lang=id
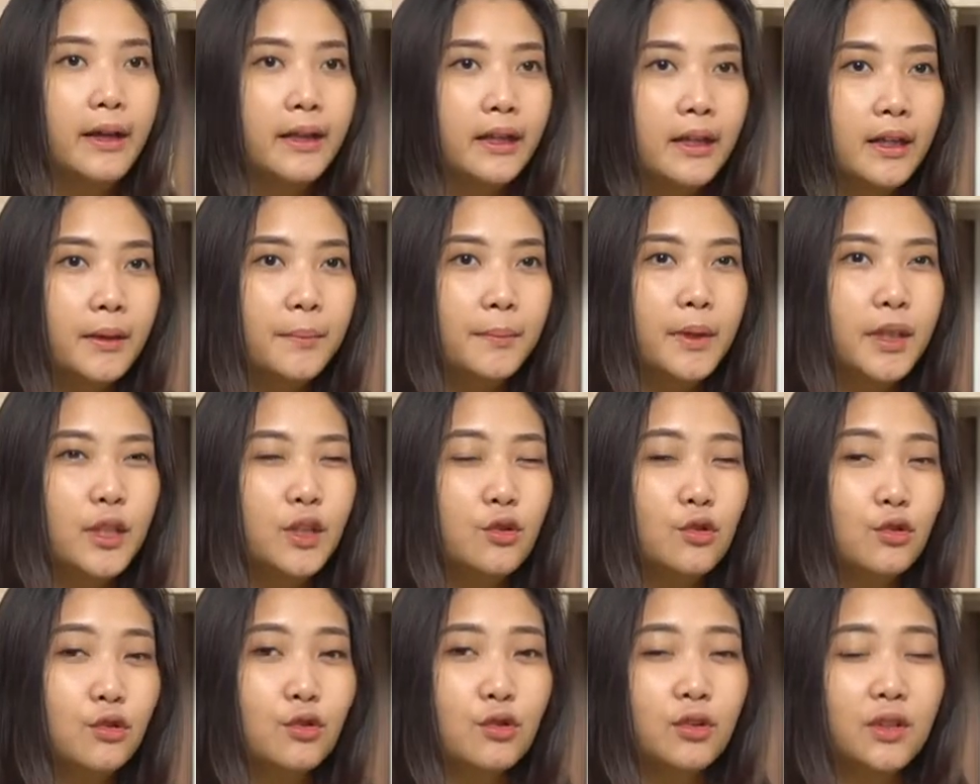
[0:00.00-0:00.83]
uh,
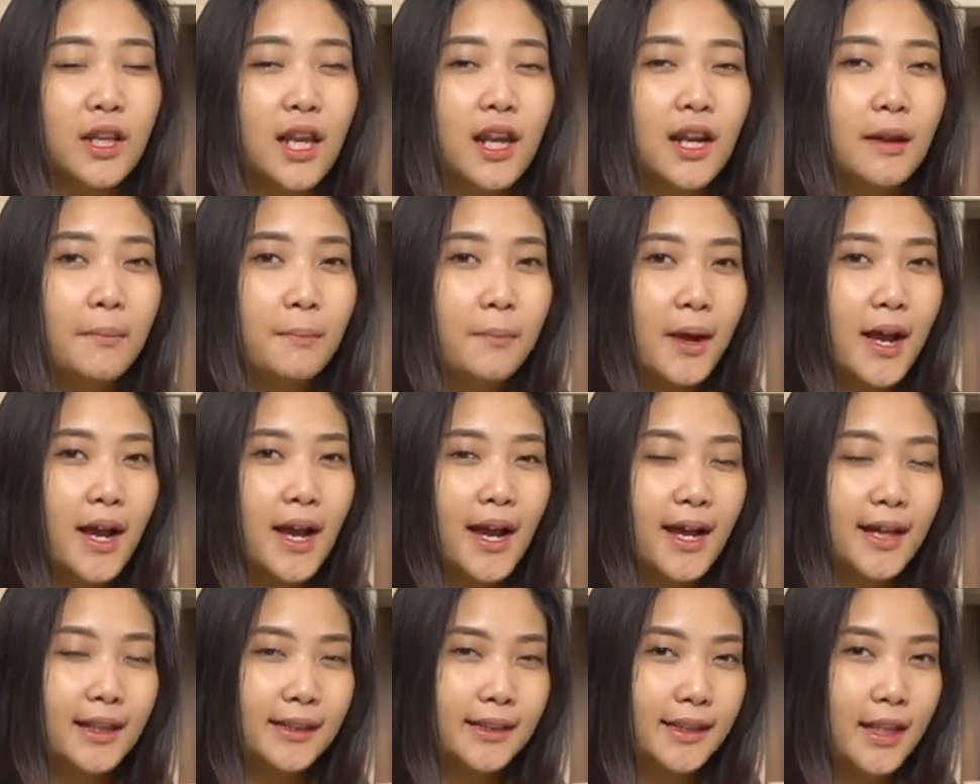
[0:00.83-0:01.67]
menyusutkan lemak
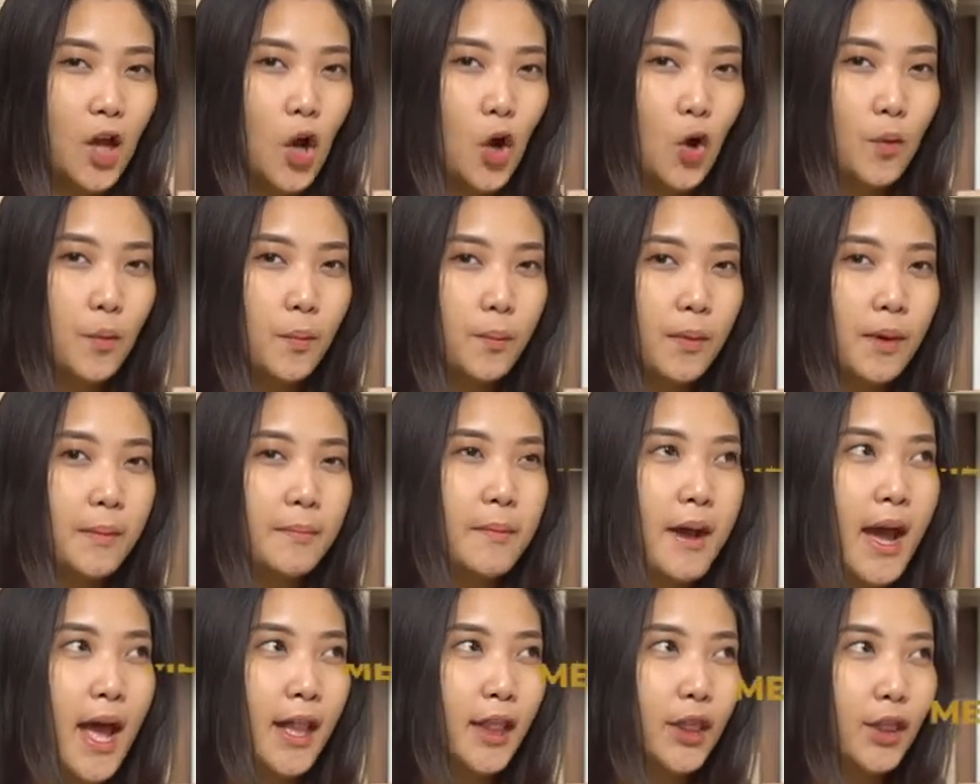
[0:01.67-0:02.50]
atau
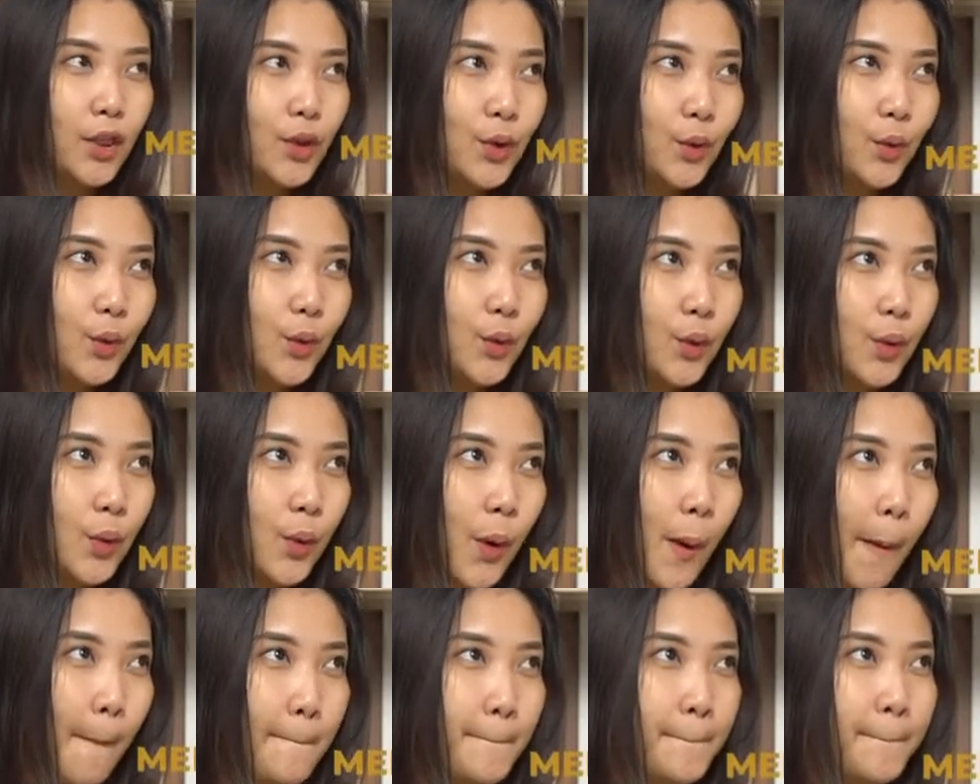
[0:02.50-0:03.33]
membantu
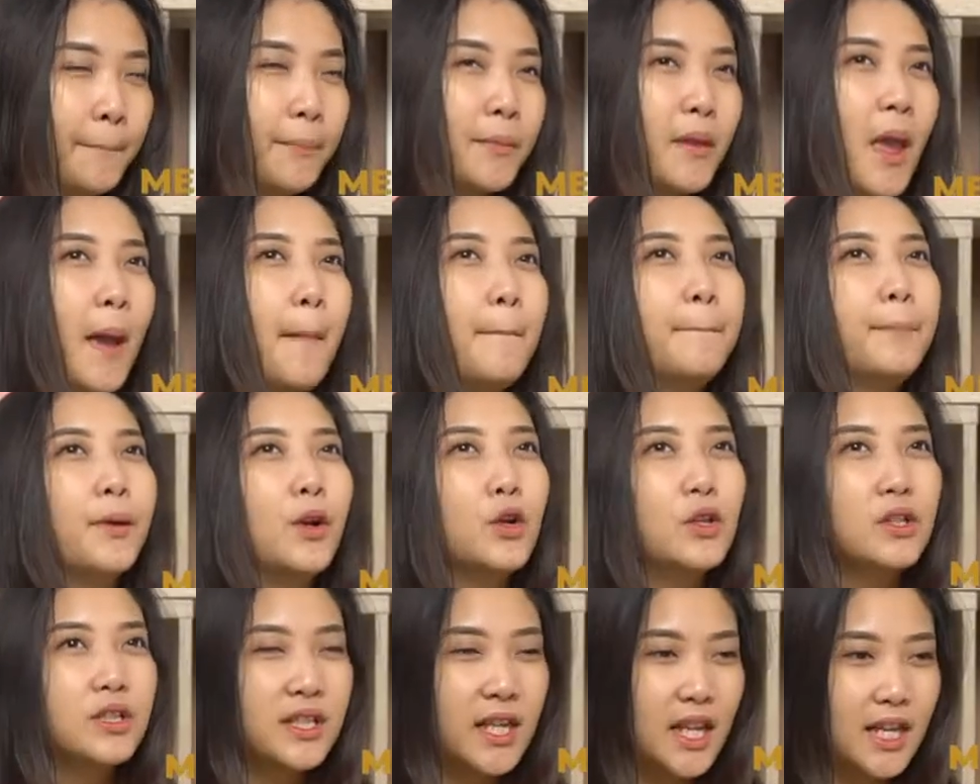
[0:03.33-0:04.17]

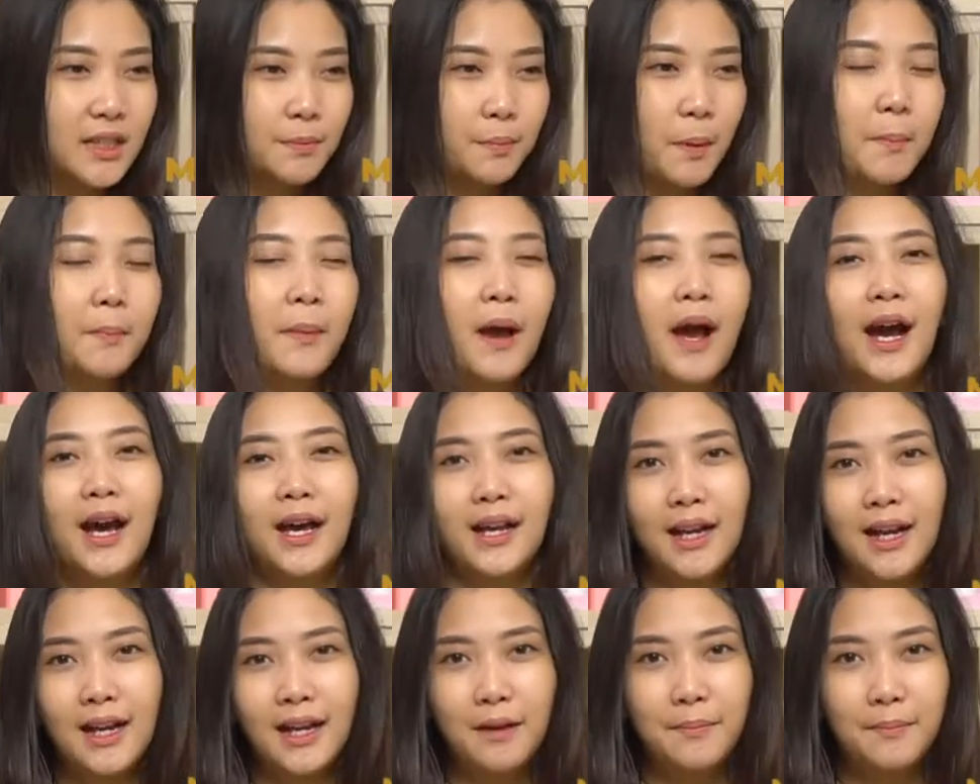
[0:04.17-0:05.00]
proses
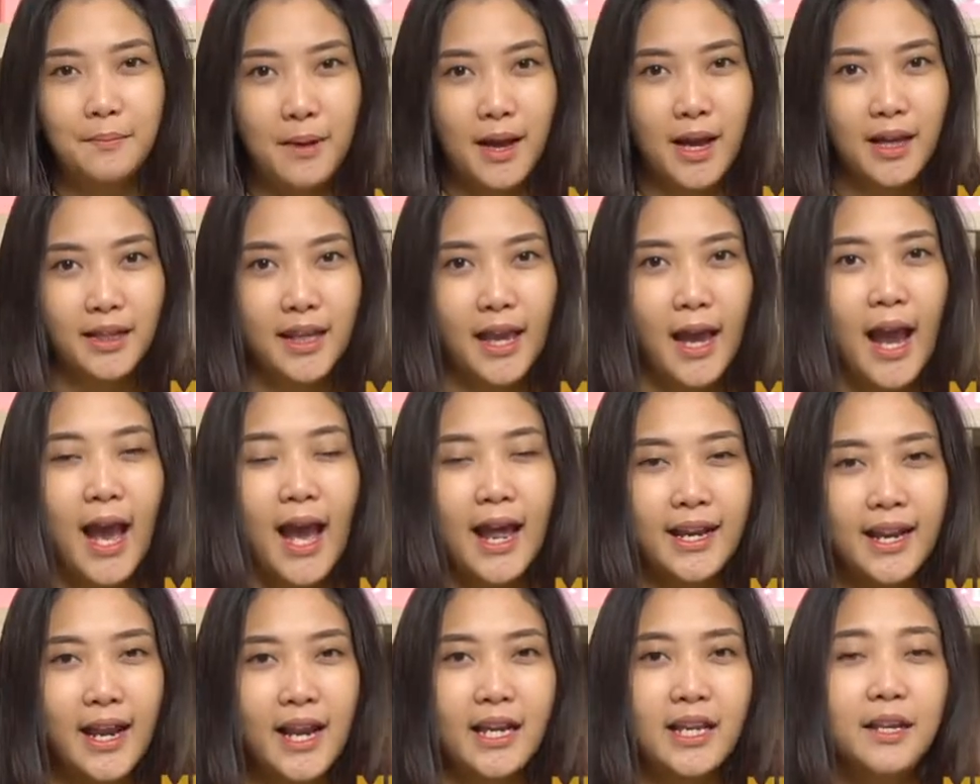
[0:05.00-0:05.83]
pembakaran lemak yang
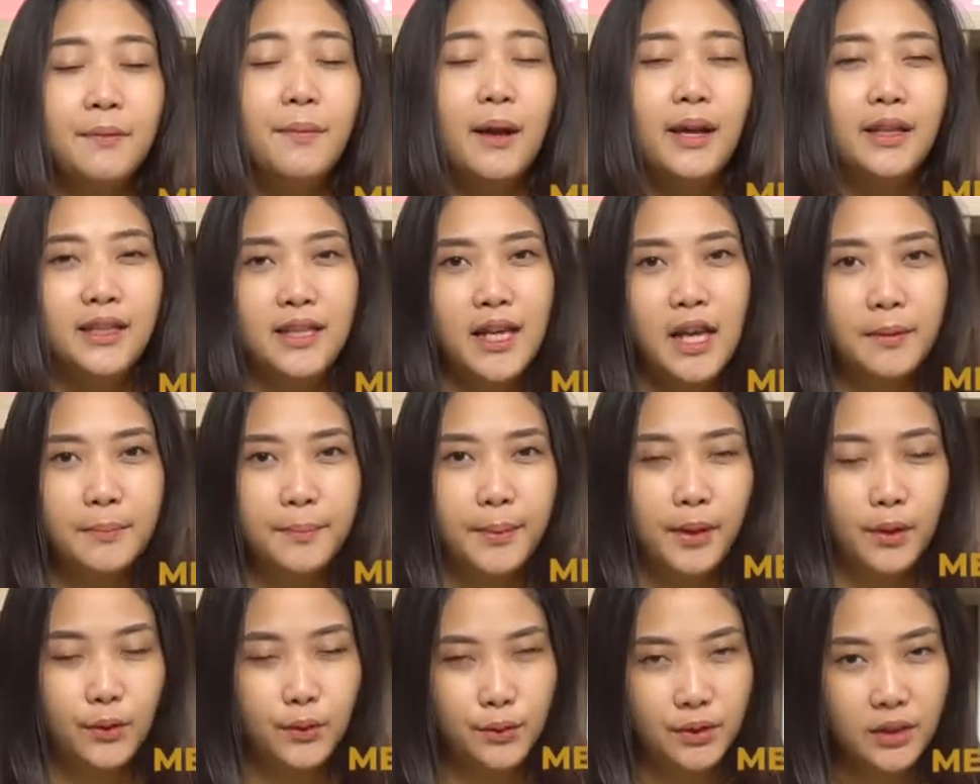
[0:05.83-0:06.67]
ada di bagian
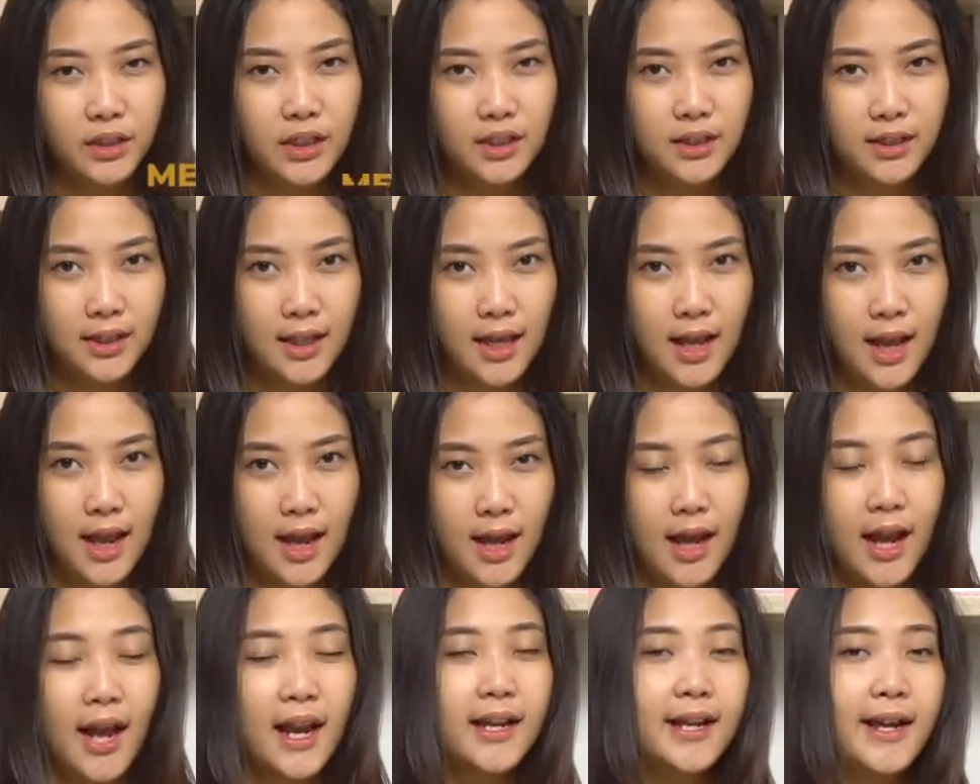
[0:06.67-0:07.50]
perut
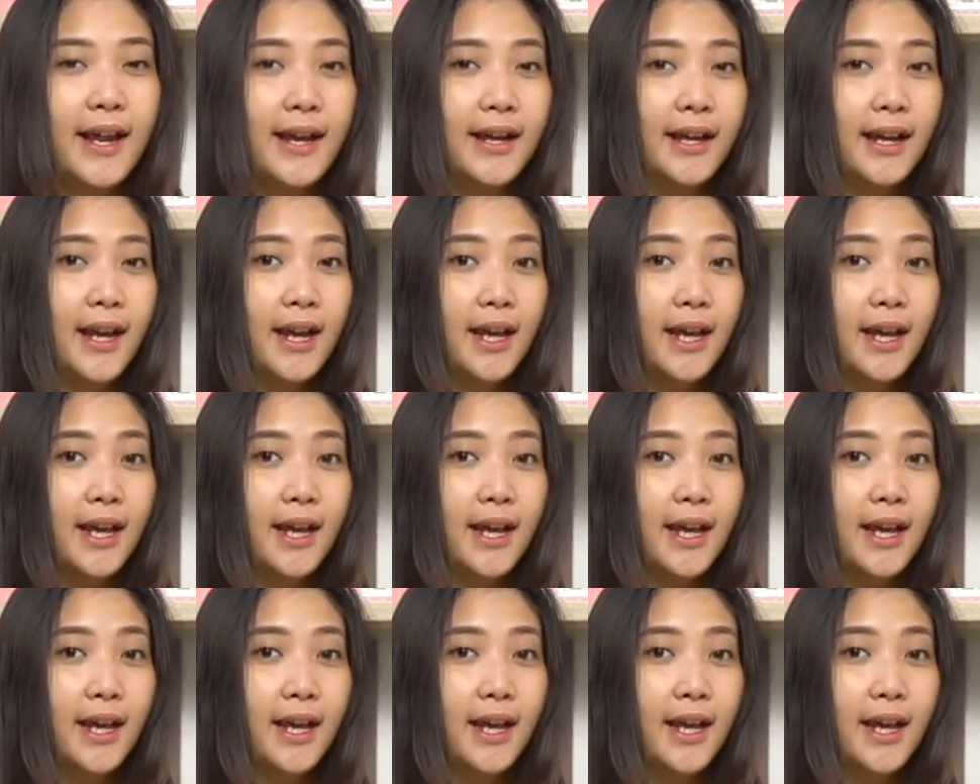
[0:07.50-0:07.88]
kita. Kadang